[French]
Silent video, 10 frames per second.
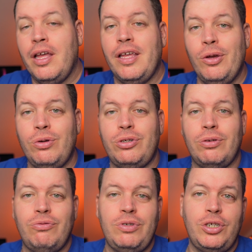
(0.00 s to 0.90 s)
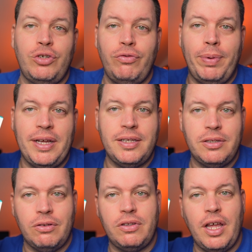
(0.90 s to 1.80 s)
Et aujourd'hui, je vous
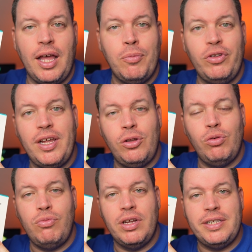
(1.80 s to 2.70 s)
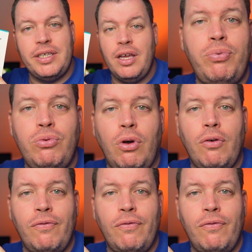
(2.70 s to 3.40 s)
présente un modèle de boîtier pour